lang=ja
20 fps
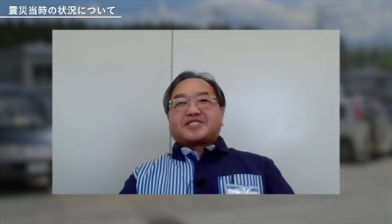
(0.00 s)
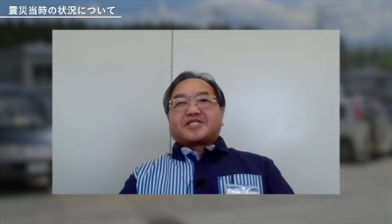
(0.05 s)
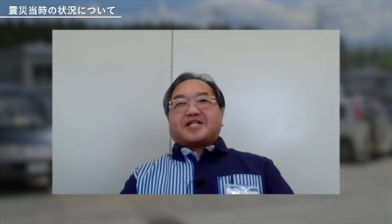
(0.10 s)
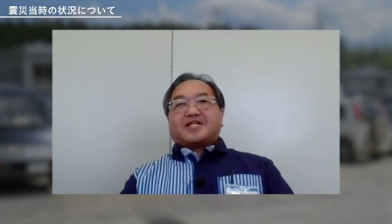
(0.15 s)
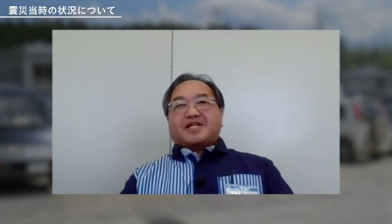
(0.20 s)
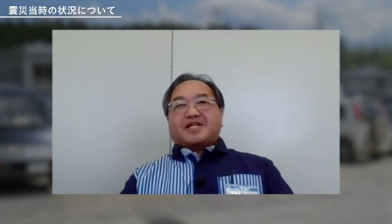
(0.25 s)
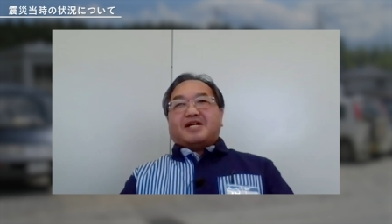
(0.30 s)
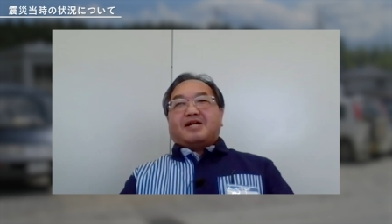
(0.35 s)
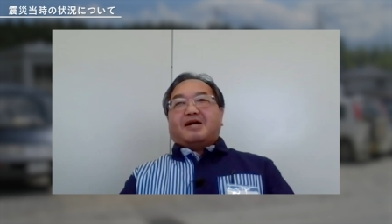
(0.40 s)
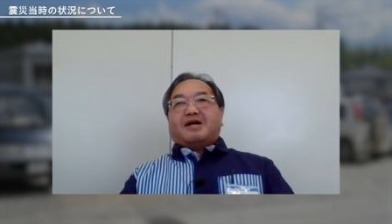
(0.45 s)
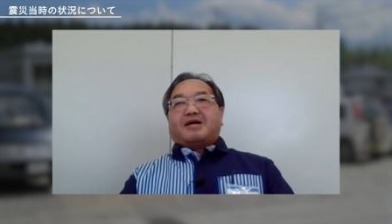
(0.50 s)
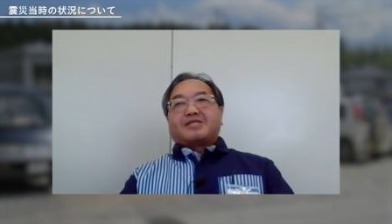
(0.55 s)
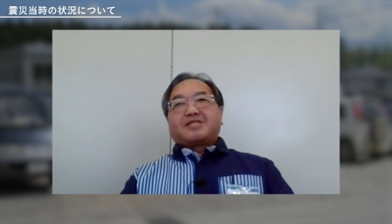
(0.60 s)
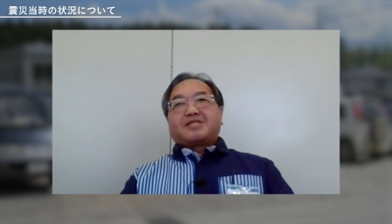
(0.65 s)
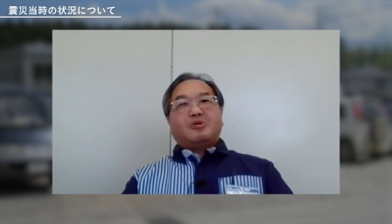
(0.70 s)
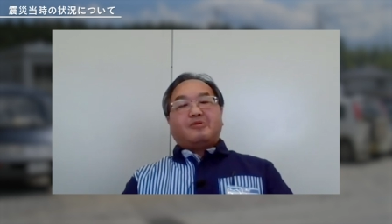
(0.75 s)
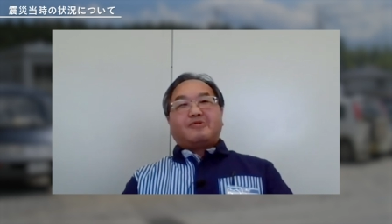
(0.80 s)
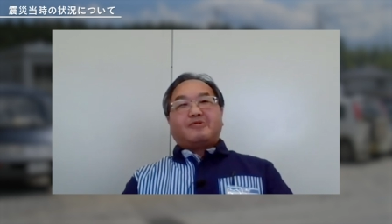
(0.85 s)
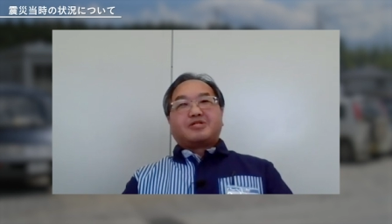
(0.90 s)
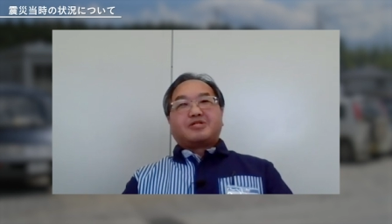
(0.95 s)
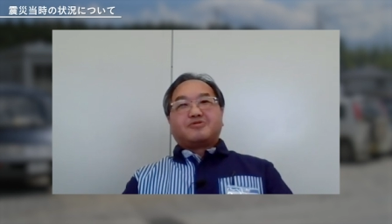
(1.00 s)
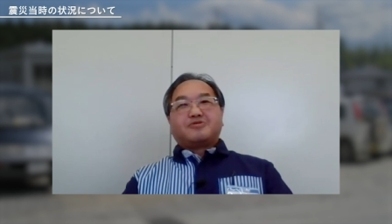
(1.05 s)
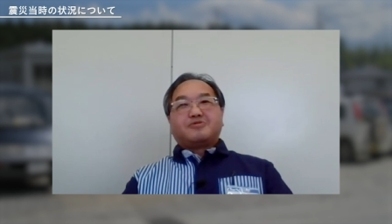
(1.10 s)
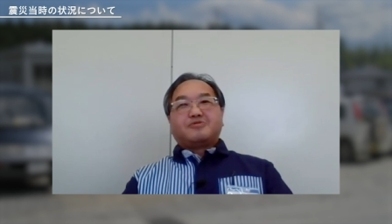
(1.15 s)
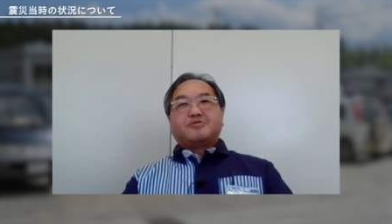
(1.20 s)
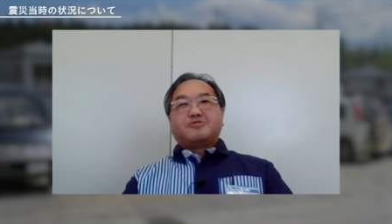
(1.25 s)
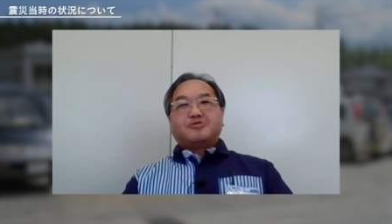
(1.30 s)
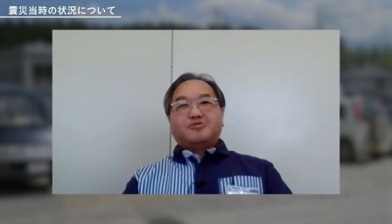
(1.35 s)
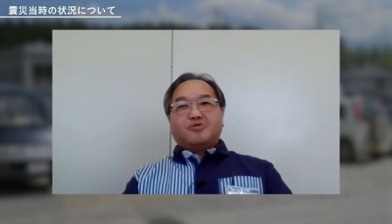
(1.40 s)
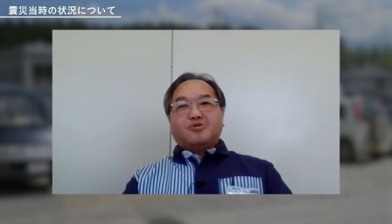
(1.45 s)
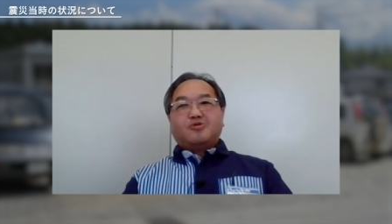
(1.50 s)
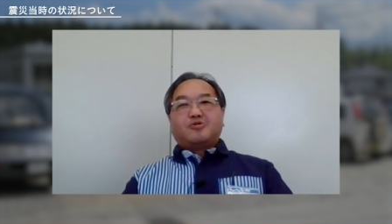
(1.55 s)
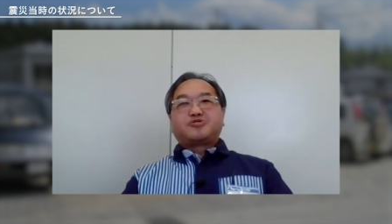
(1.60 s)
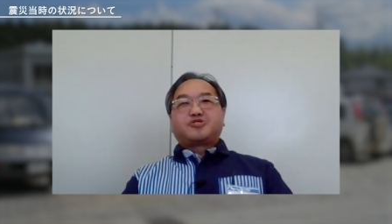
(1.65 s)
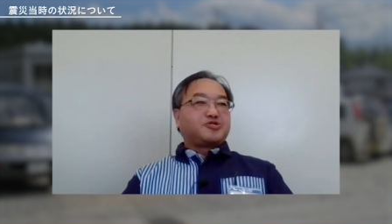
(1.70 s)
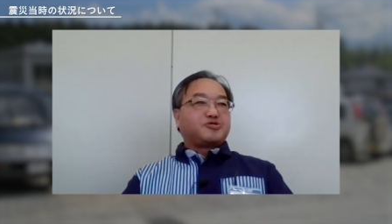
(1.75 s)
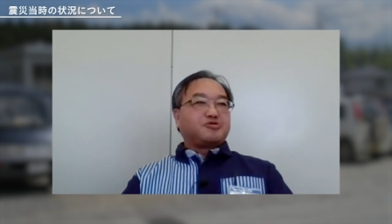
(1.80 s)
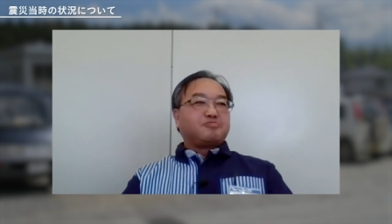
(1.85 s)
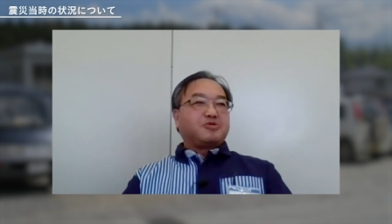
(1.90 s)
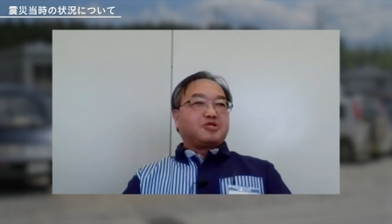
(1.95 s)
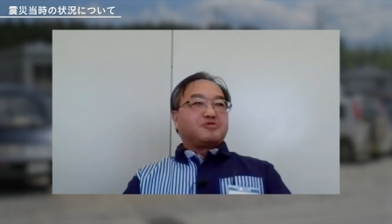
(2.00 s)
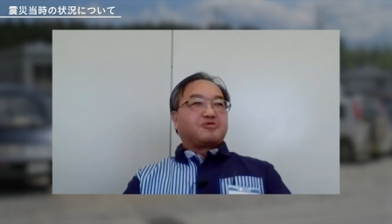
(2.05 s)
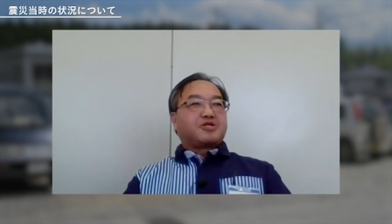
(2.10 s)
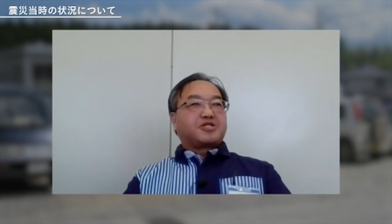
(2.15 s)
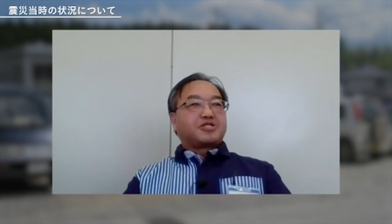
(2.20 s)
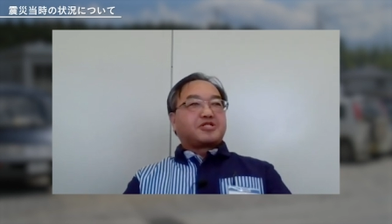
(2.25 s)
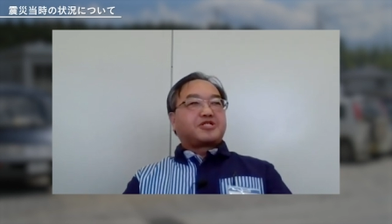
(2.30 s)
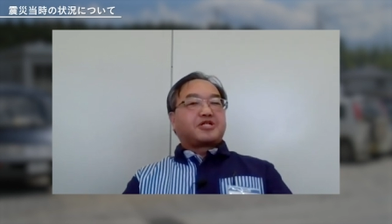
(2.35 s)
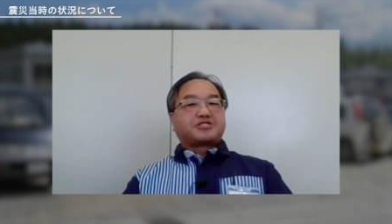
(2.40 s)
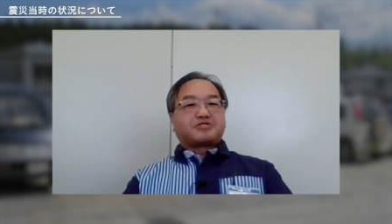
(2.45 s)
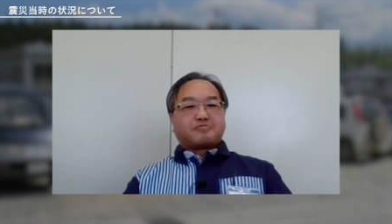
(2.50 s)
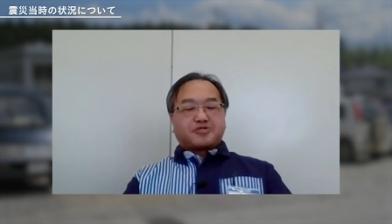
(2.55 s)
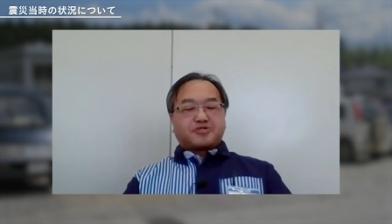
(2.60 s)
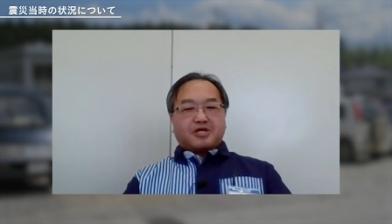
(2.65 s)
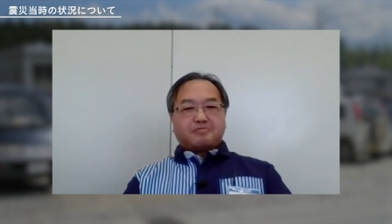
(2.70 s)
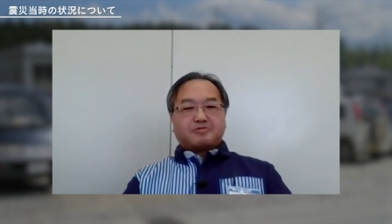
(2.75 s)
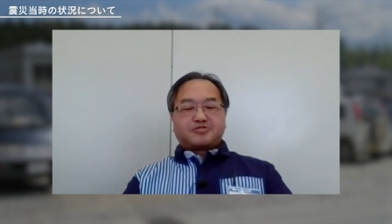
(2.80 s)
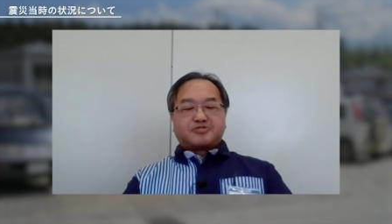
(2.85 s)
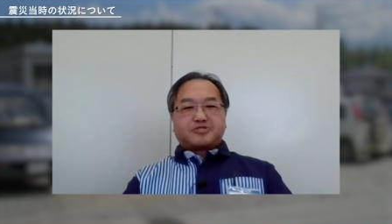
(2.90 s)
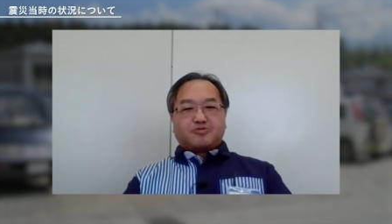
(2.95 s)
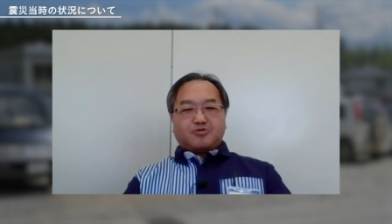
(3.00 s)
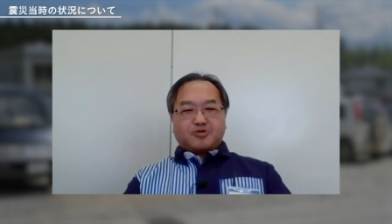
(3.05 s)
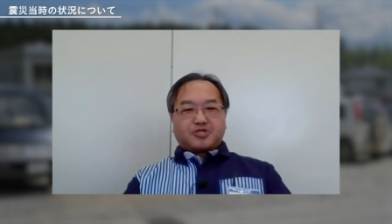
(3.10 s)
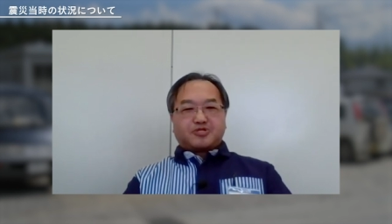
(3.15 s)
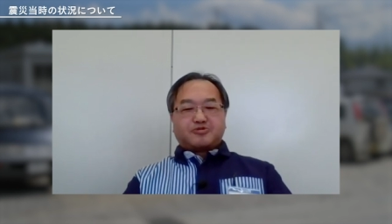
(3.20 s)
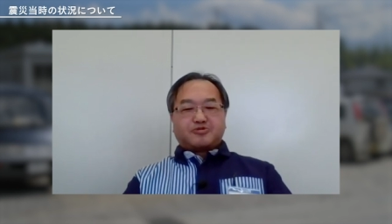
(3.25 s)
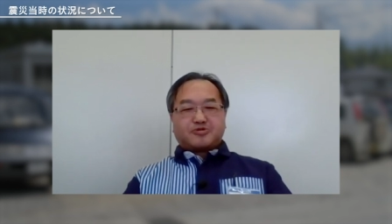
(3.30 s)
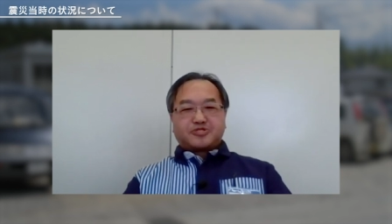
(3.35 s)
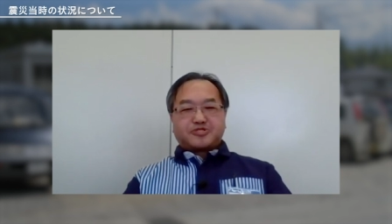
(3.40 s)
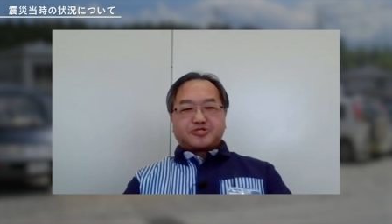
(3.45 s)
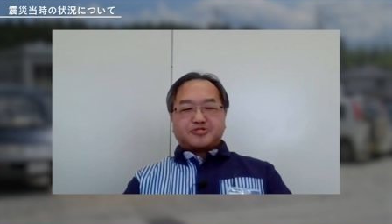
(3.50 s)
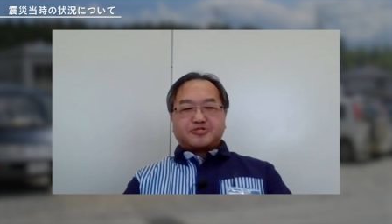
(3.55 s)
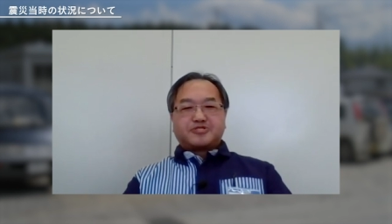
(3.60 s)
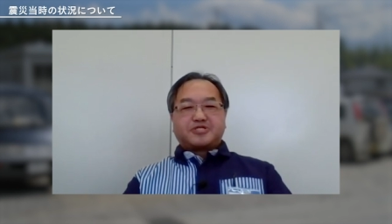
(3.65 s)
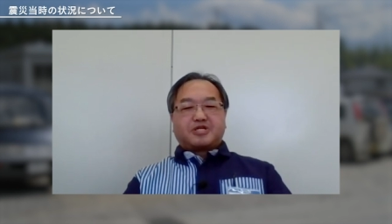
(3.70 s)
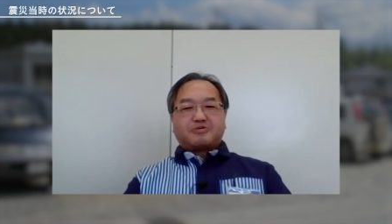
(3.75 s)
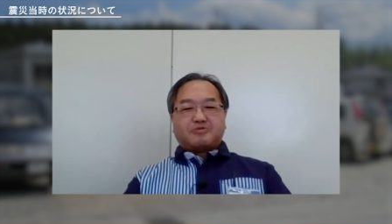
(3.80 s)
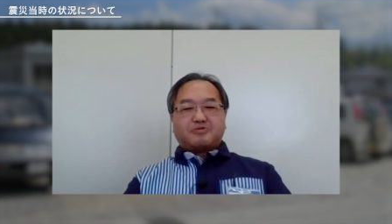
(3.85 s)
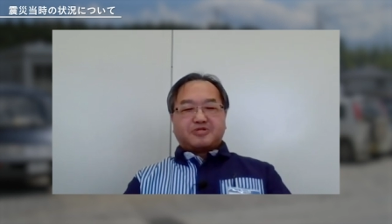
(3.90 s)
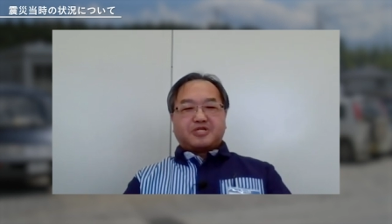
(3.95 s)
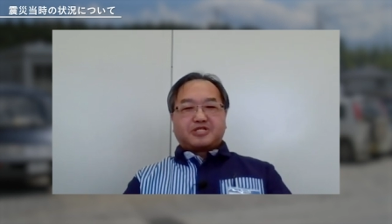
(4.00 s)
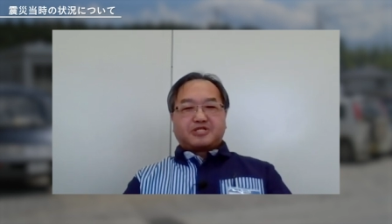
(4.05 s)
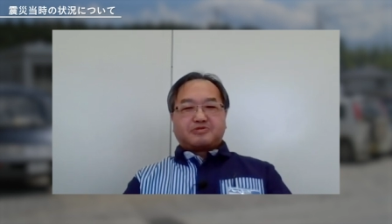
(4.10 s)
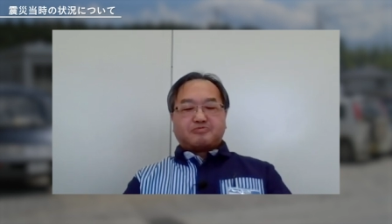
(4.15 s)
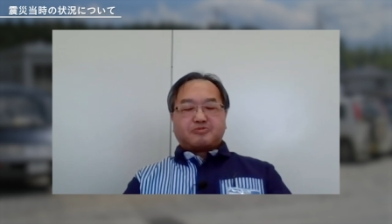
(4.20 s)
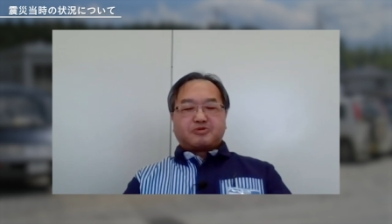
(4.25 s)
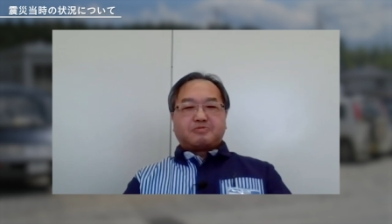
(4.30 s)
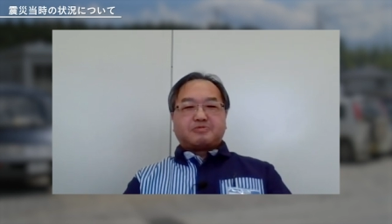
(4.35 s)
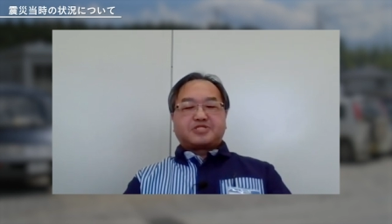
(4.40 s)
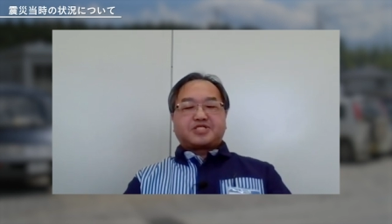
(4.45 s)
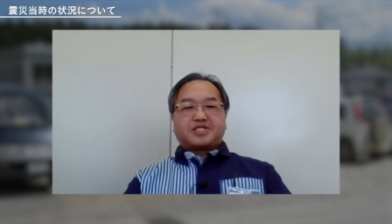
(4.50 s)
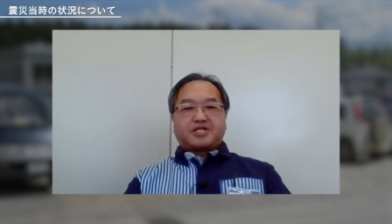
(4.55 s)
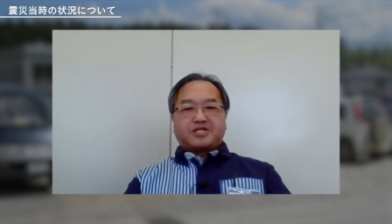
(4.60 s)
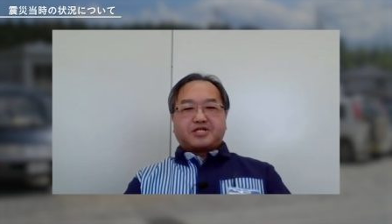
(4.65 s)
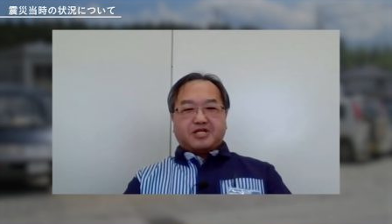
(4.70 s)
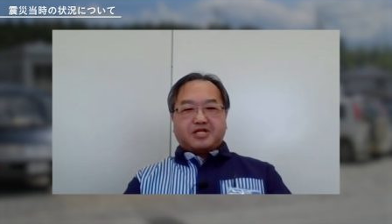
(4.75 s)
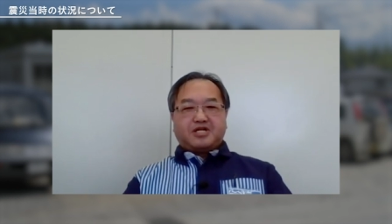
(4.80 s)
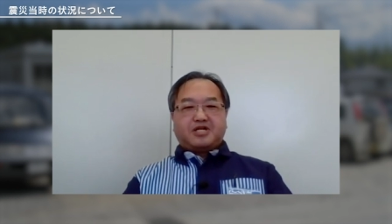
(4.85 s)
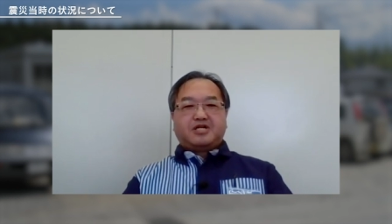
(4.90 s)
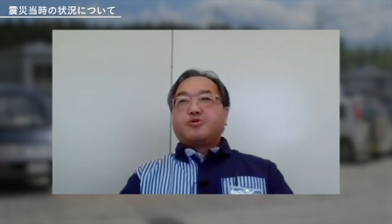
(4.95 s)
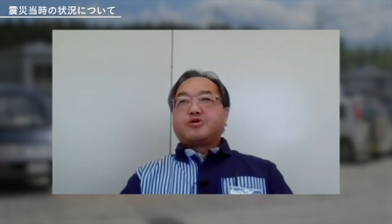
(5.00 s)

すから周りの住民の方たちも多分すごい苦労するんだろうなと思いましたから